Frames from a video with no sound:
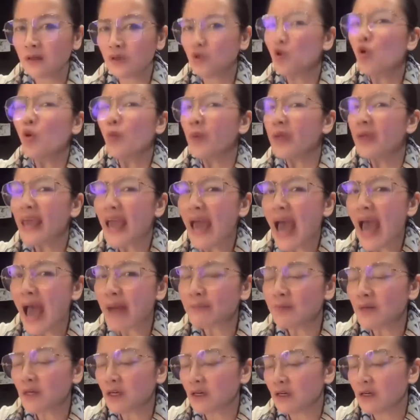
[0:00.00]
กๆก็คือ
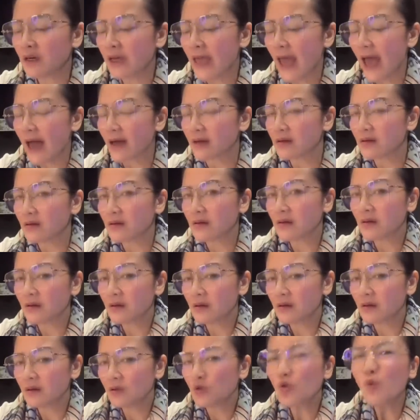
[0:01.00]
ติ่งเนี่ยน่าจะ
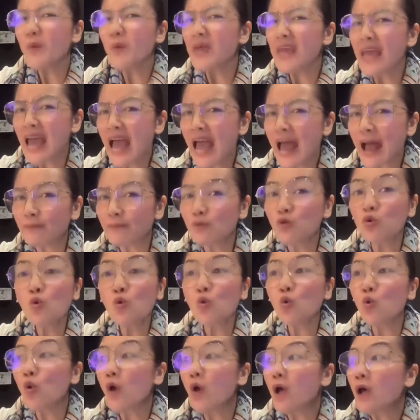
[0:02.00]
เป็นนักข่าวในสนาม
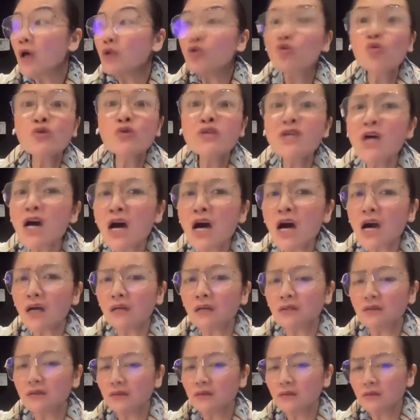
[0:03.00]
ในยุคที่พี่ยังอยู่ใน
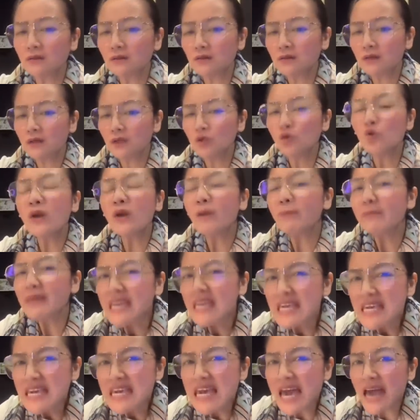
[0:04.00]
สนามอยู่
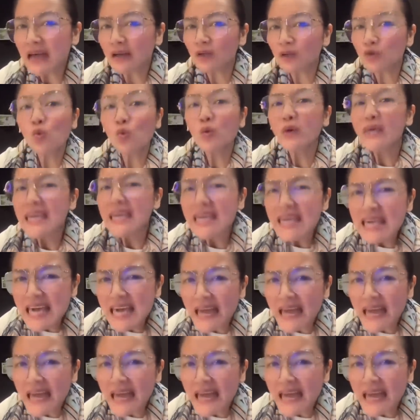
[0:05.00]
เอ้ยไม่ได้ว่า